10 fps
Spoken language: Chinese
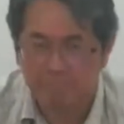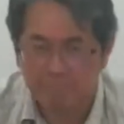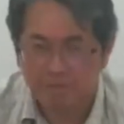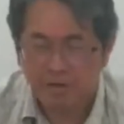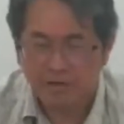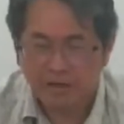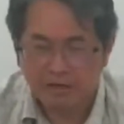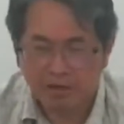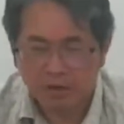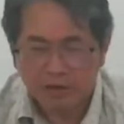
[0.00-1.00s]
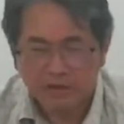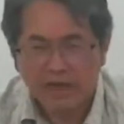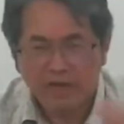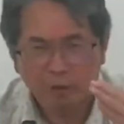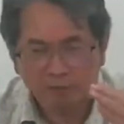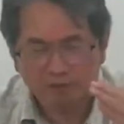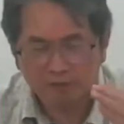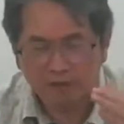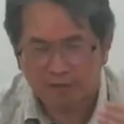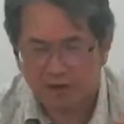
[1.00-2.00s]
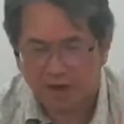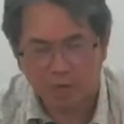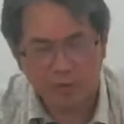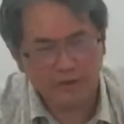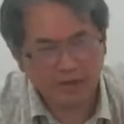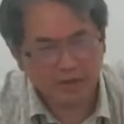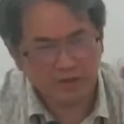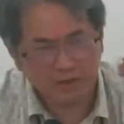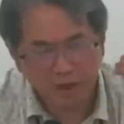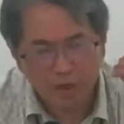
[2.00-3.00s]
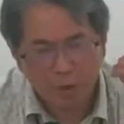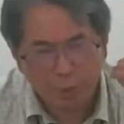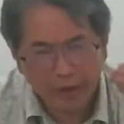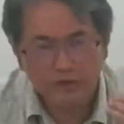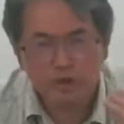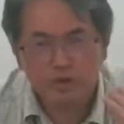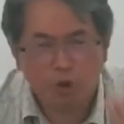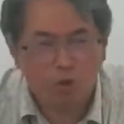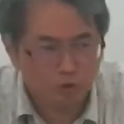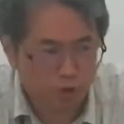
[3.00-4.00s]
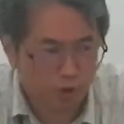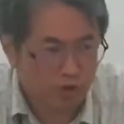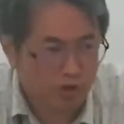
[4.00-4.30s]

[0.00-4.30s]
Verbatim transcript: 啊，那种那种情操会让人为之动容。